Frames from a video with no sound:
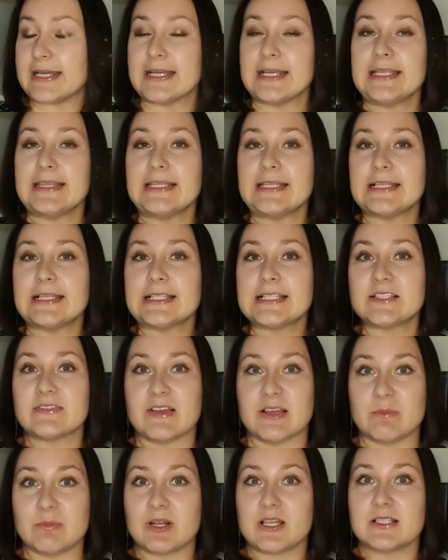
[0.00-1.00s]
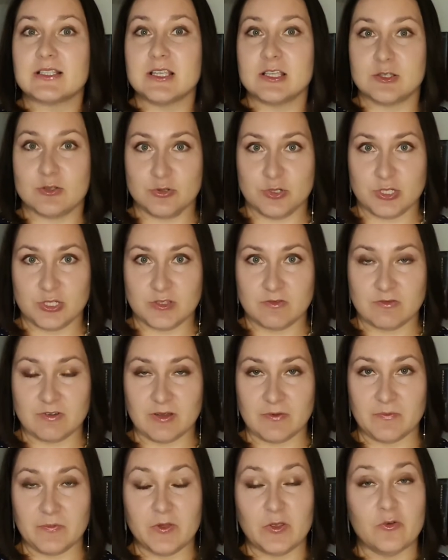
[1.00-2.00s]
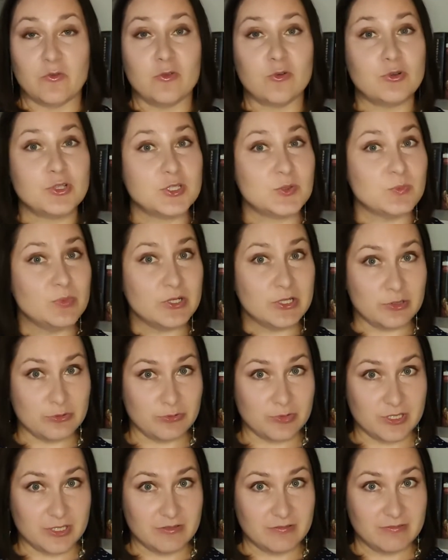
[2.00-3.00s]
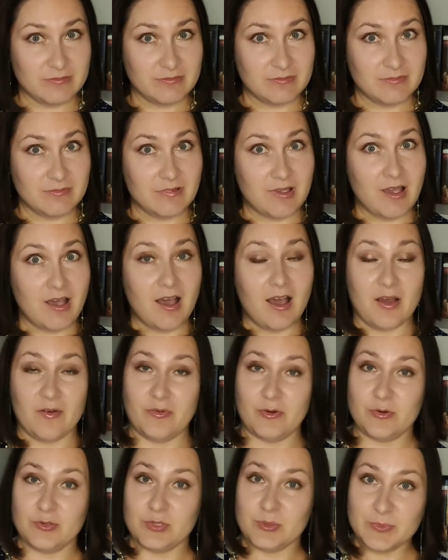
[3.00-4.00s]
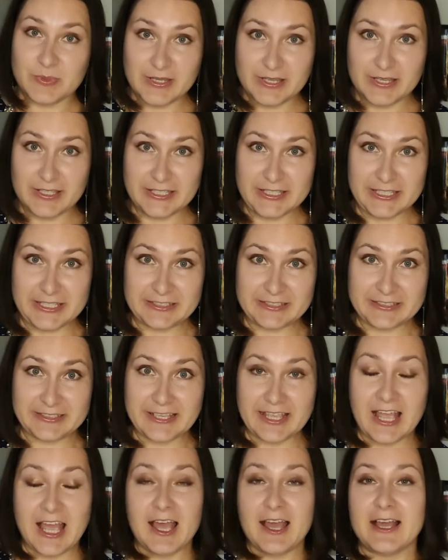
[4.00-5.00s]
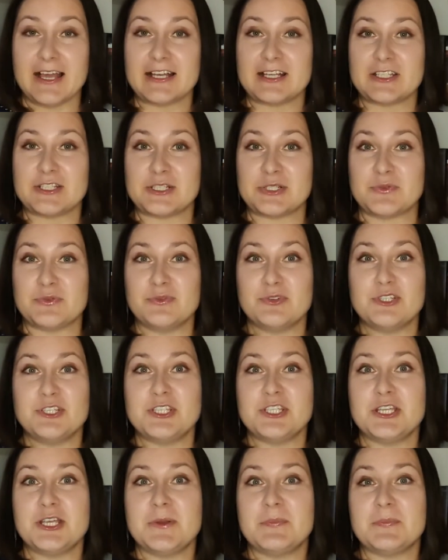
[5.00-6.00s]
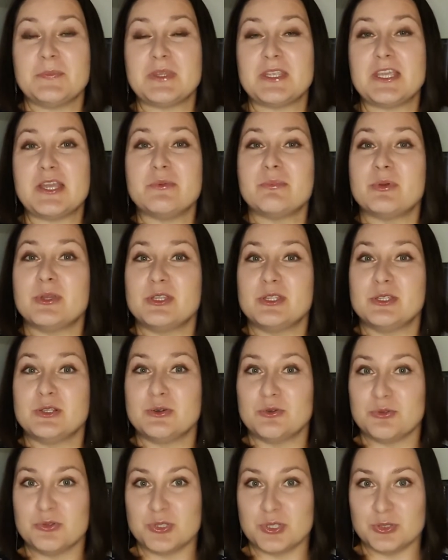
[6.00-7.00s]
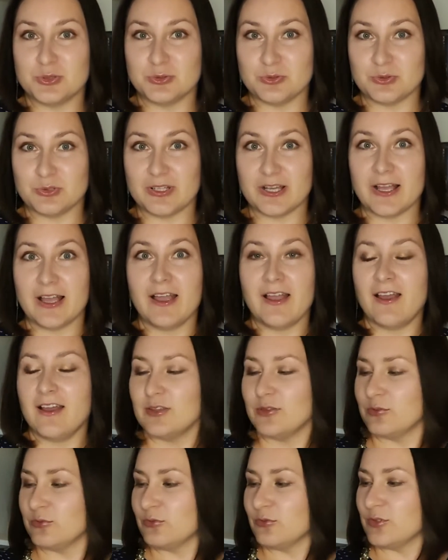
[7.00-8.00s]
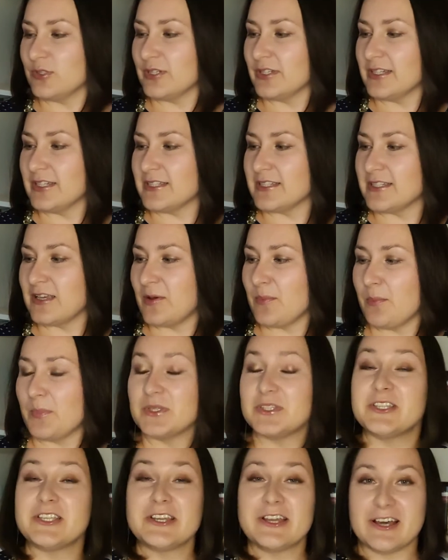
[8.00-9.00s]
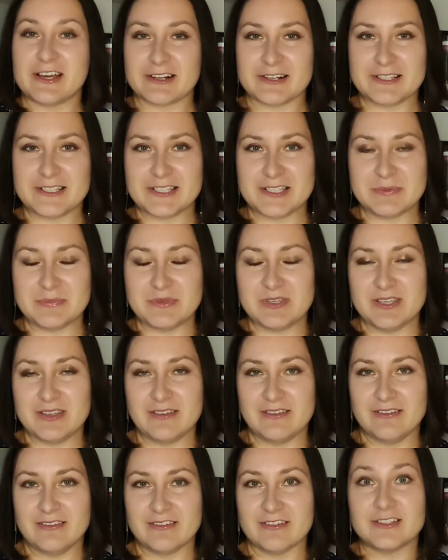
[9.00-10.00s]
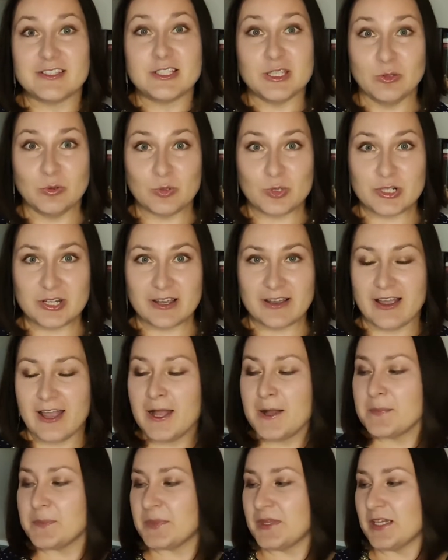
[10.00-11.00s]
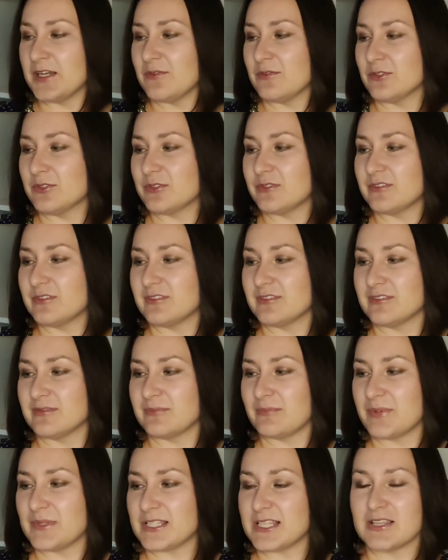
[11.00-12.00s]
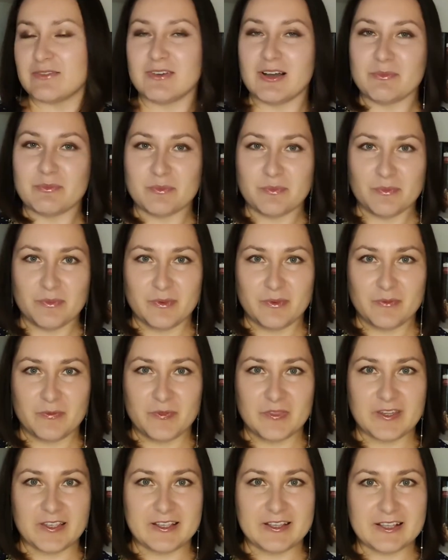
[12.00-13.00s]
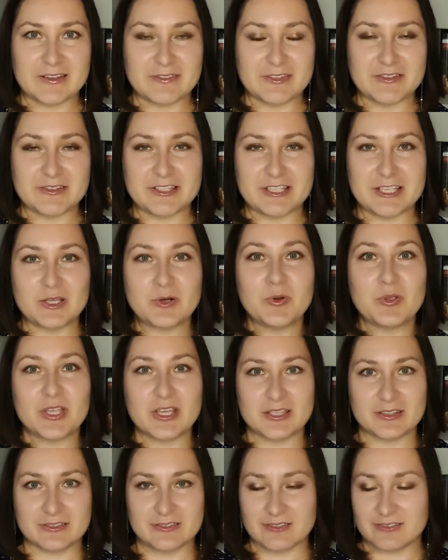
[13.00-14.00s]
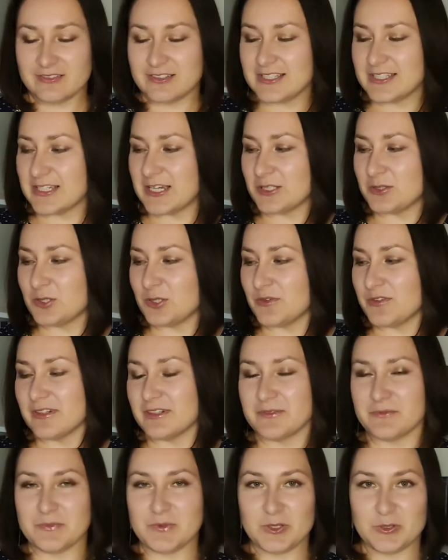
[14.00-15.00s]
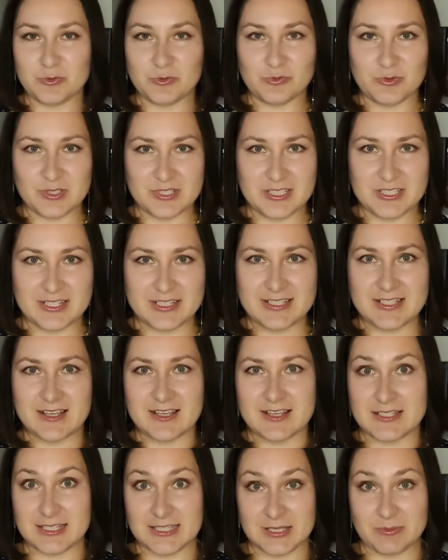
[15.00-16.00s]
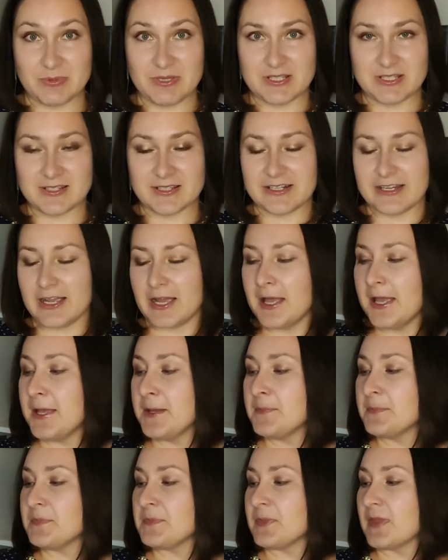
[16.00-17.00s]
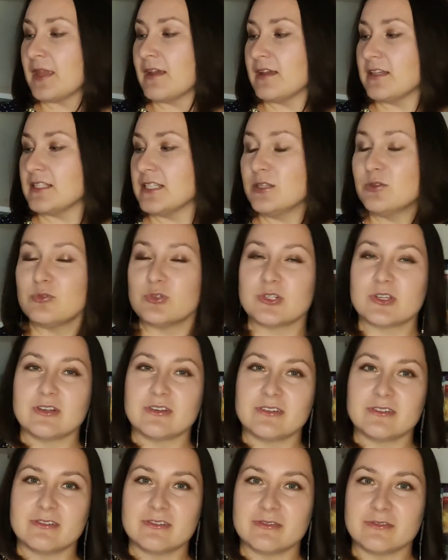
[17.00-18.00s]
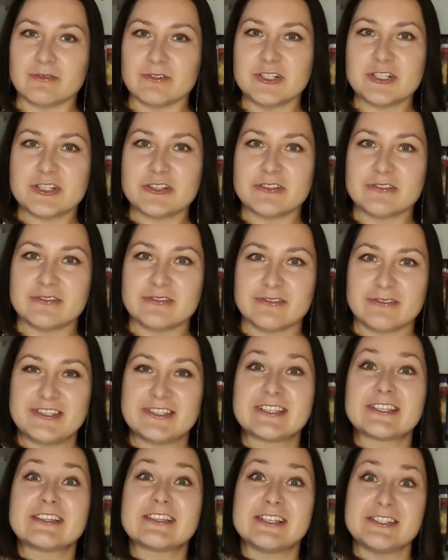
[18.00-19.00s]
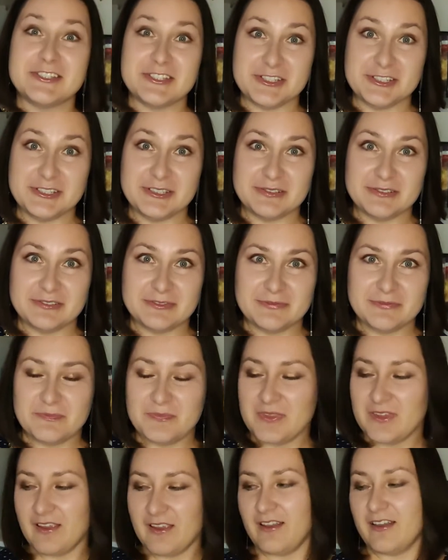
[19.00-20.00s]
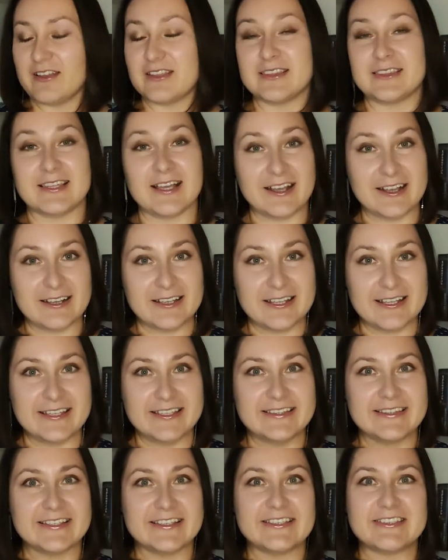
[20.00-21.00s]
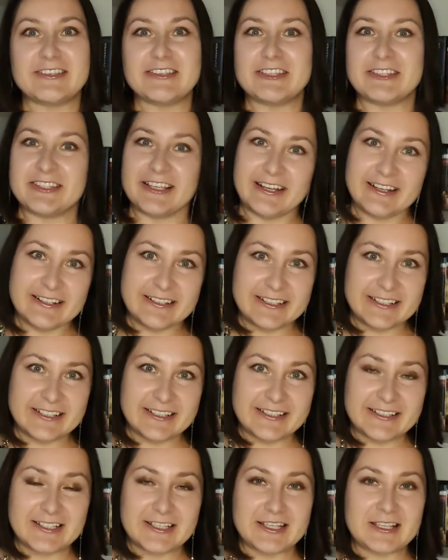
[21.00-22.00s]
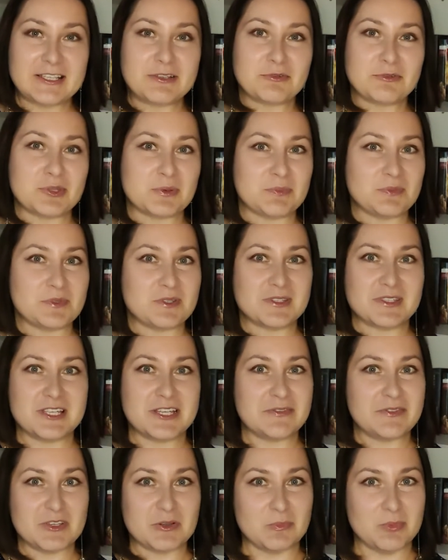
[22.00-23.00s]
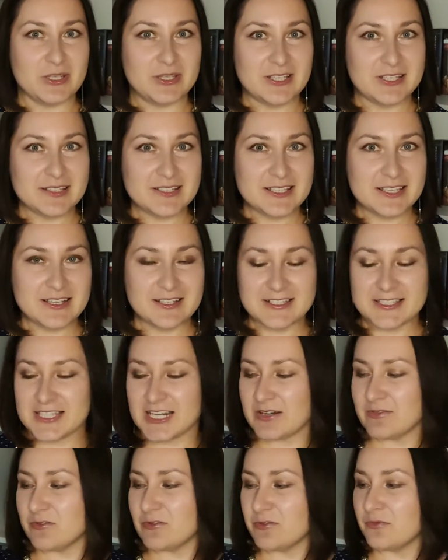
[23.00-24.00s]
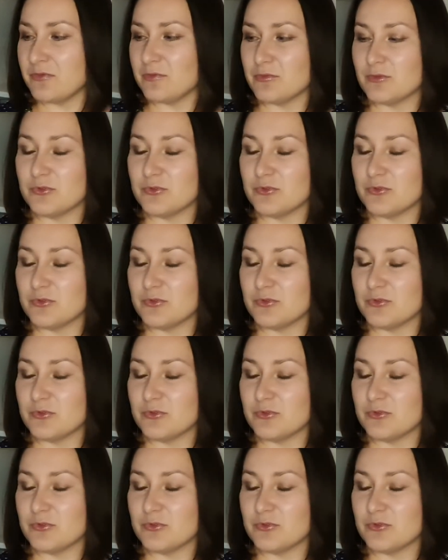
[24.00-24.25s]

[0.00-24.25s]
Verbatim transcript: – это своеобразные существа. Вроде бы люди, а вроде бы нет. Живущие неопределенно долго. Тут у них есть патриарх семьи, дедушка. Так вот, э, по словам главного героя, от лица которого идут вот эти рассказы, их там несколько, дедушка вышел из Атлантидов. Так ли это, не так ли это, или вот там с древних британских островов,